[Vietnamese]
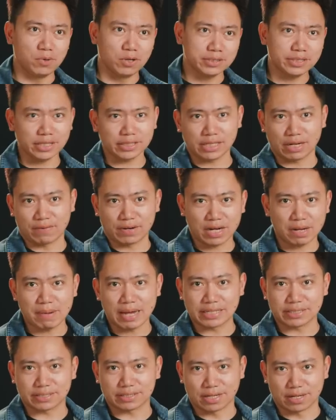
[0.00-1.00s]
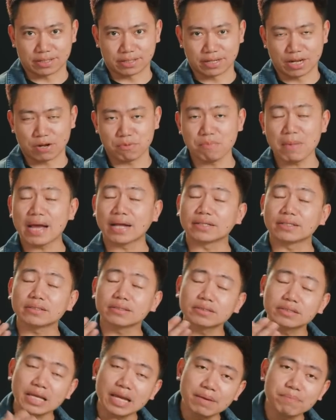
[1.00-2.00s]
muốn chia sẻ với các bạn rằng nếu bạn
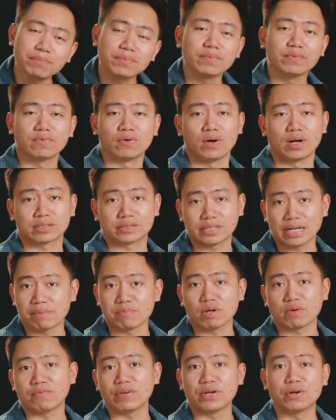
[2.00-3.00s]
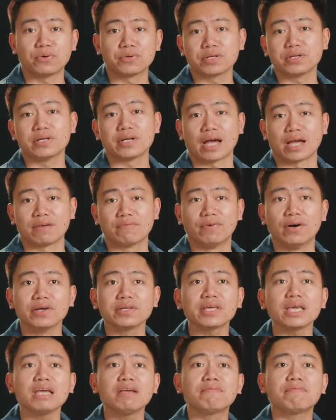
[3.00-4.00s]
tìm hoặc xem những video như thế này với
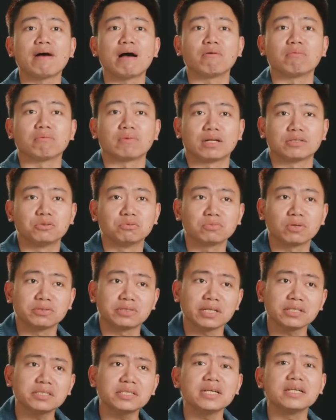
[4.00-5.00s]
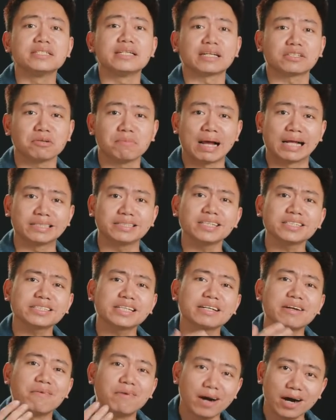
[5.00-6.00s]
kỳ vọng là chúng tôi sẽ chỉ ra cho bạn chiếc
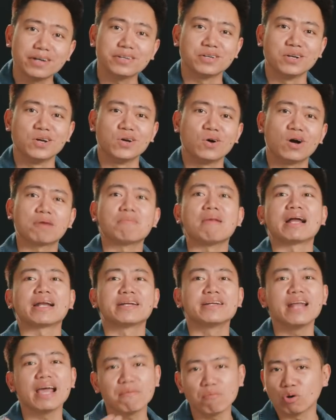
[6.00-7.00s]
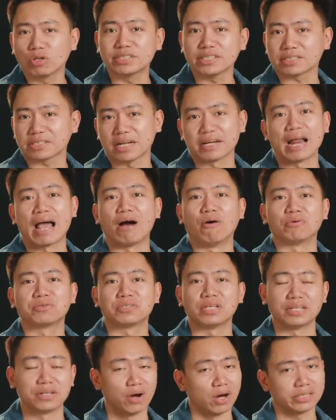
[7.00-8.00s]
xe nào hơn hoặc bạn nên mua chiếc xe nào
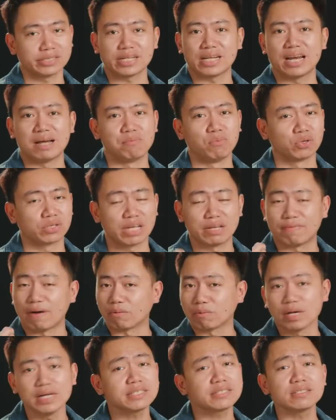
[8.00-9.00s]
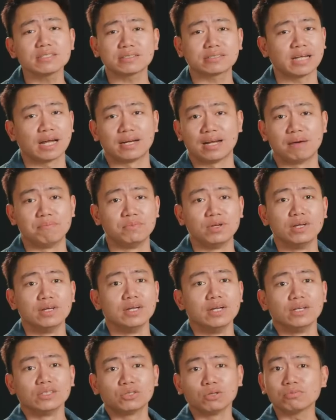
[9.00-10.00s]
thì đó sẽ là một kỳ vọng hết sức sai lầm.
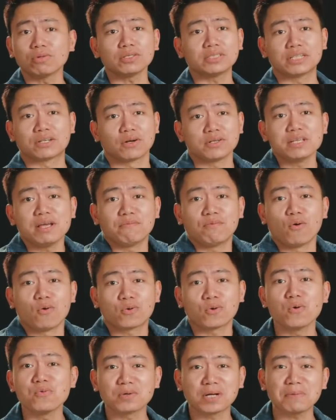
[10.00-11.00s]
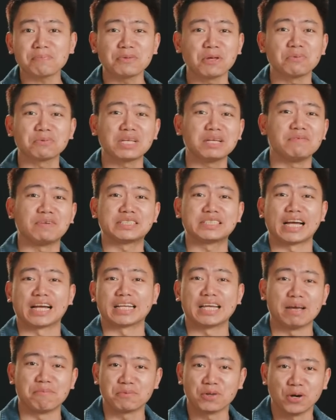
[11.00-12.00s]
Chúng tôi chỉ có nhiệm vụ cung cấp thông tin và trải
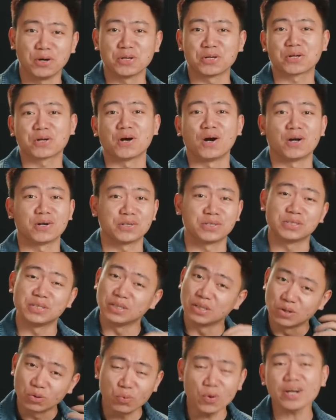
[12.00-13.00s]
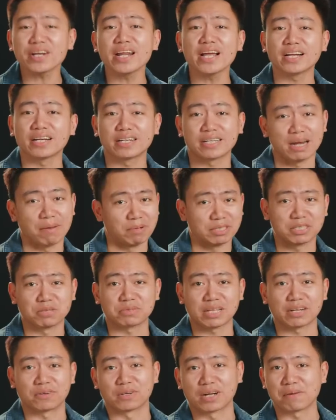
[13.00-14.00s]
nghiệm thôi, còn quyết định nằm ở trong
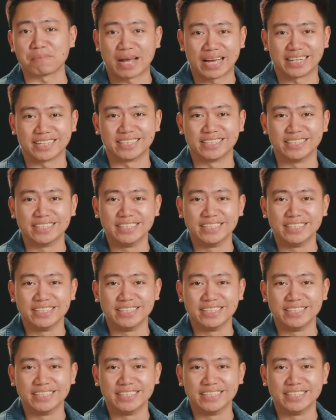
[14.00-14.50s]
tay của các bạn.